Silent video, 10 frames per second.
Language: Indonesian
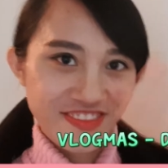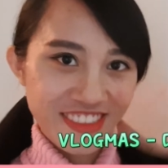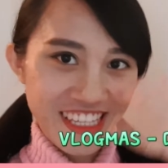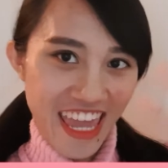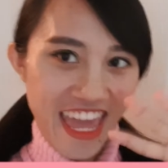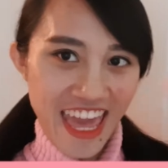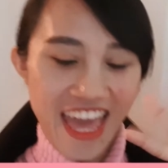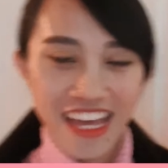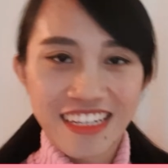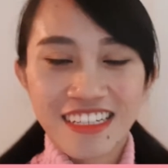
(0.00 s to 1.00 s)

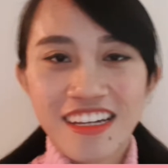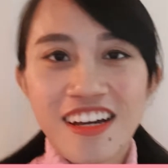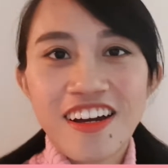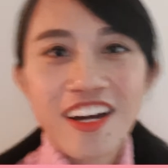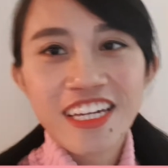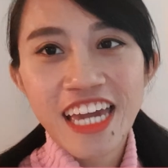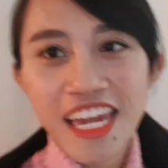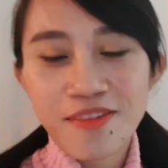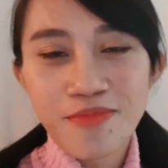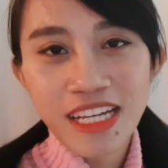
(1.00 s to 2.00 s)
Yeah.
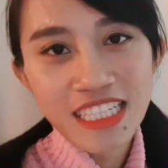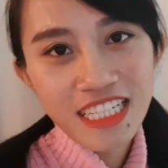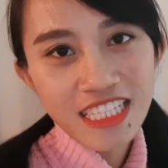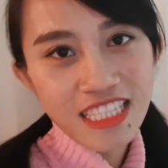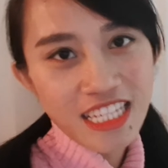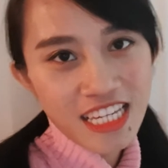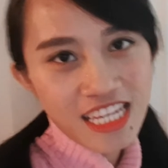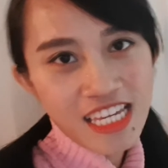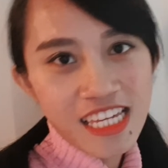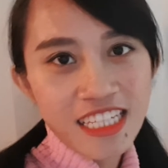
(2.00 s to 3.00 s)
Oke, okay, pagi
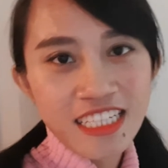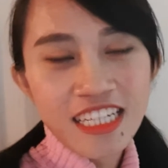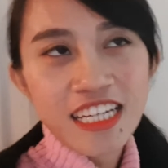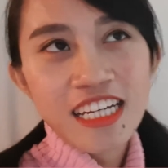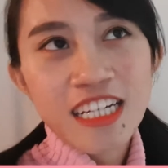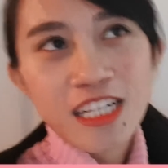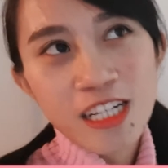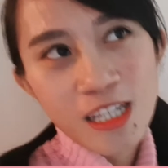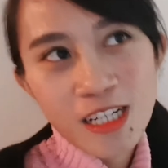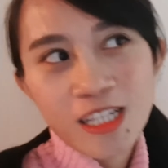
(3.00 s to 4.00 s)
ini
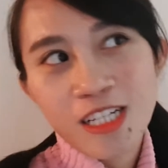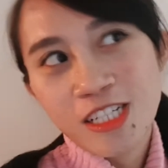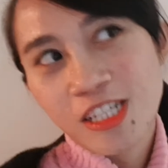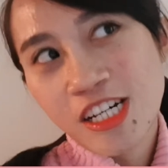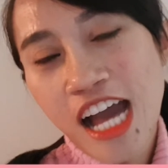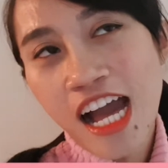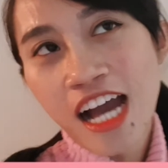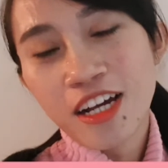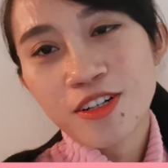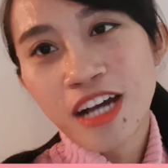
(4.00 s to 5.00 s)

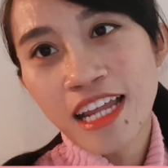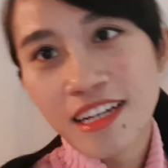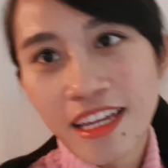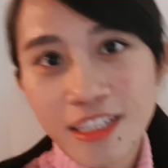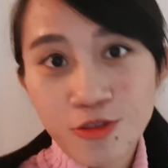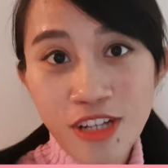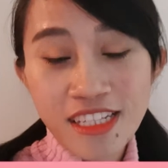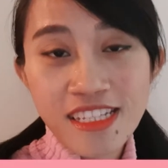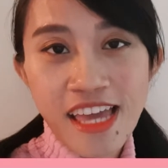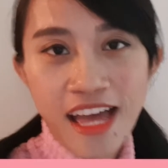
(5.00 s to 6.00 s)
uh, karena ini udah
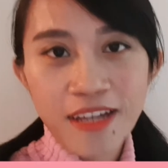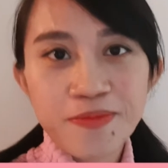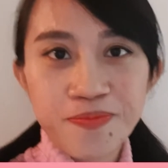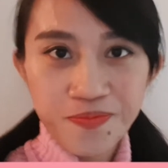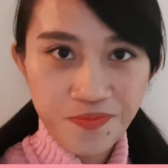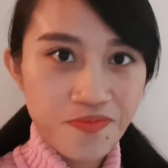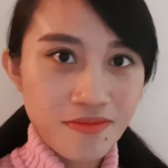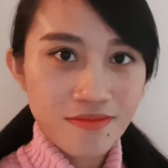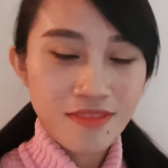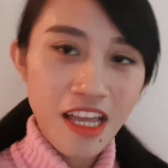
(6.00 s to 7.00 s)
siang,
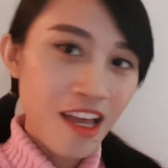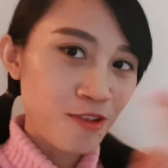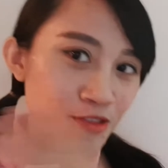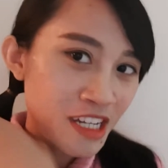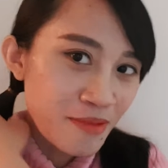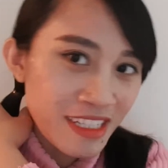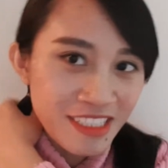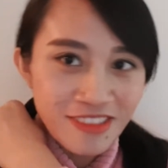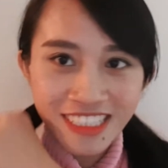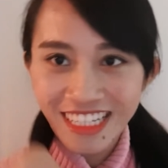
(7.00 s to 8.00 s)
aku udah mandi,
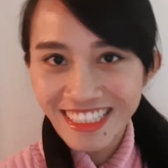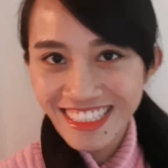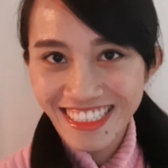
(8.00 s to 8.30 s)
udah cantik.